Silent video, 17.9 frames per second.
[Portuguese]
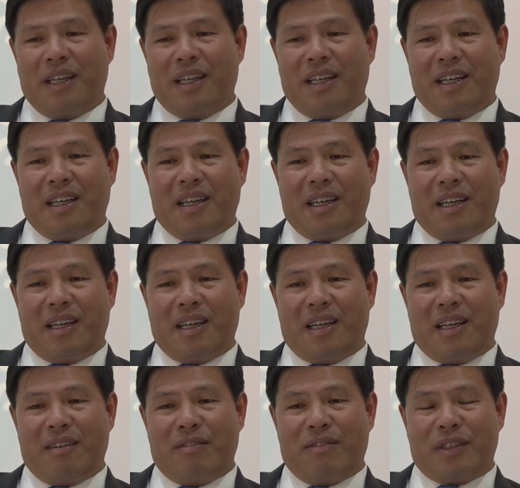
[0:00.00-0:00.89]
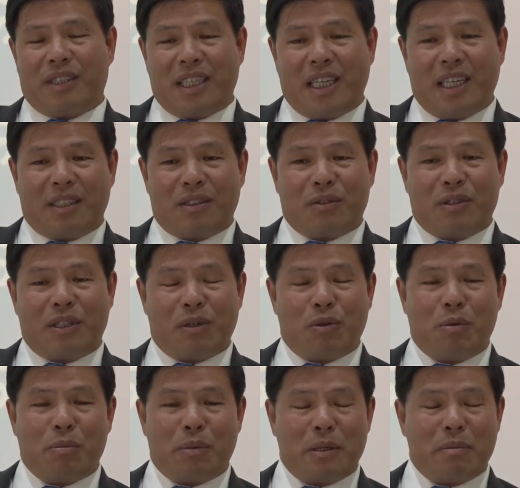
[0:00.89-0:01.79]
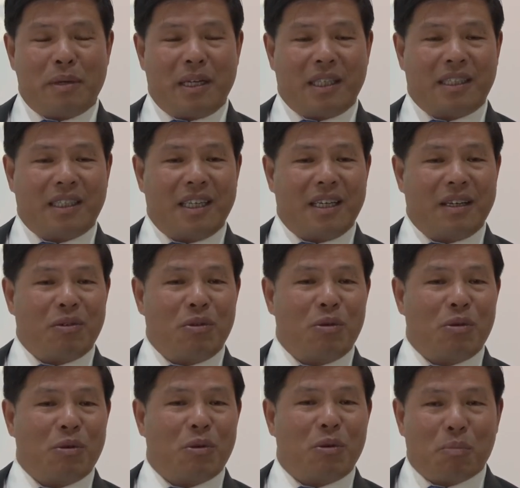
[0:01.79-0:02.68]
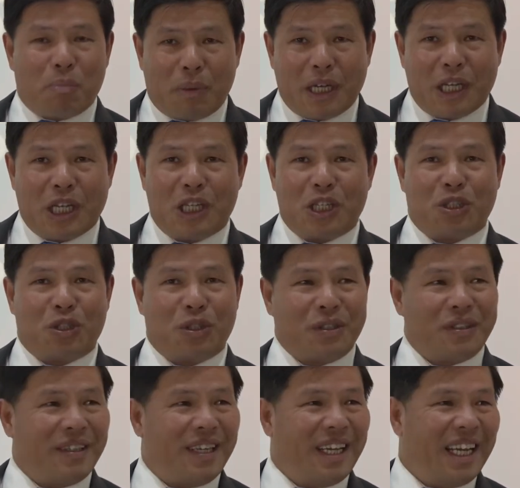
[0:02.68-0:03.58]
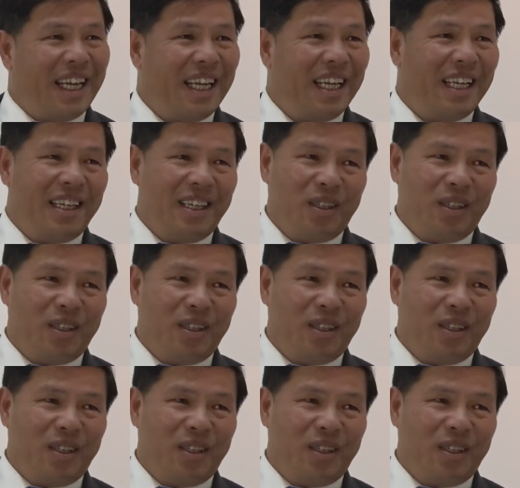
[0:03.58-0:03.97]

é, você se cumprimenta com, com beijos, né?